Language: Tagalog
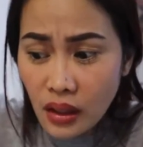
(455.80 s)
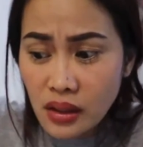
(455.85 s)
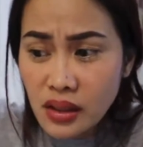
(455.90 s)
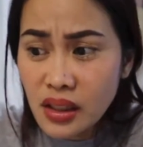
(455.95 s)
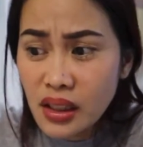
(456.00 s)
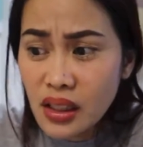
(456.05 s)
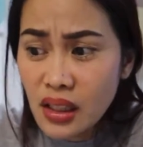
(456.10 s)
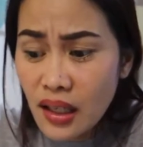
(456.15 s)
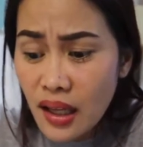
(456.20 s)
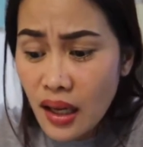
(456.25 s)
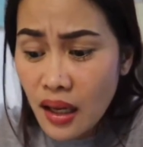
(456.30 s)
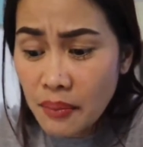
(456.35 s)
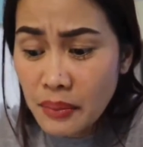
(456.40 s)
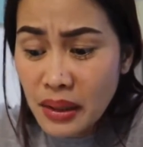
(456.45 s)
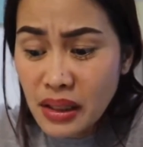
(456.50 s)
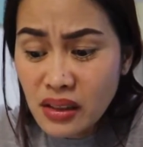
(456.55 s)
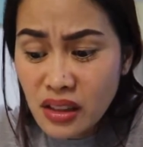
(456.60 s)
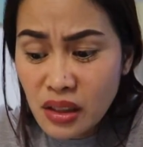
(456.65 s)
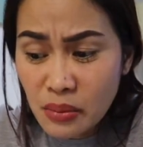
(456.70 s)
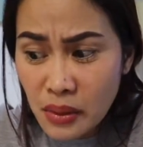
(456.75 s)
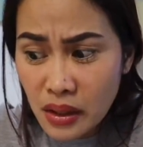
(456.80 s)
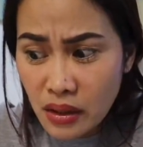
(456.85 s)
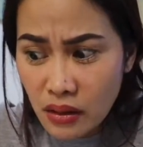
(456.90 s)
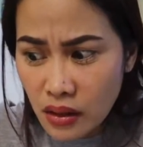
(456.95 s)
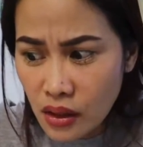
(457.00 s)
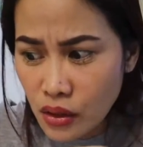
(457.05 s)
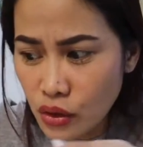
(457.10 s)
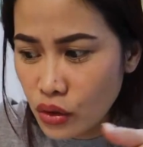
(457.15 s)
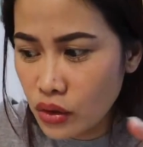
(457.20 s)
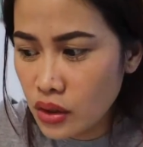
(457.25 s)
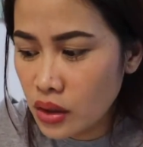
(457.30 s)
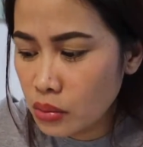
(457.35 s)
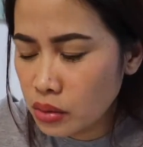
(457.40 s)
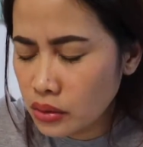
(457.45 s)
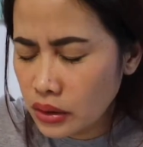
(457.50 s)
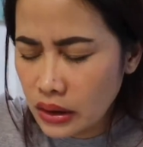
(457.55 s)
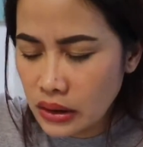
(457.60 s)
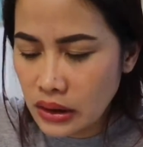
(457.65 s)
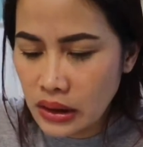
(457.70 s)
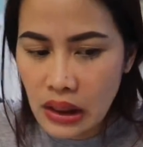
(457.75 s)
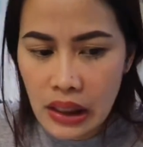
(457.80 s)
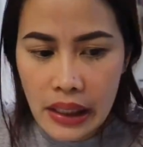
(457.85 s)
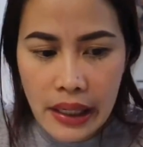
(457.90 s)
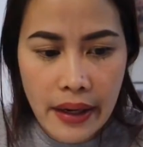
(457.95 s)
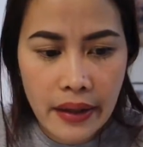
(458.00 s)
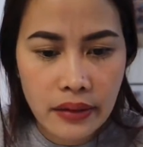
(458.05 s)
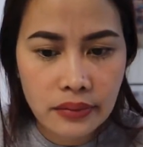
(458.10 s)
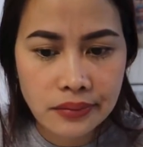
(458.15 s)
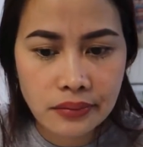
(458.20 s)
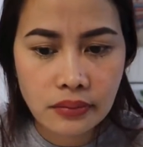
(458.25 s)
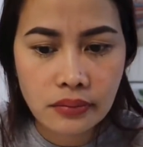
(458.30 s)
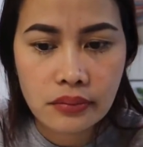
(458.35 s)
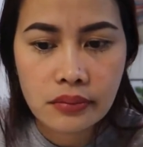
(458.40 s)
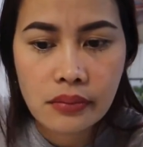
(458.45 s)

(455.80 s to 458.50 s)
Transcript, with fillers: Sila, mince meat red yun, ibutang sila hang,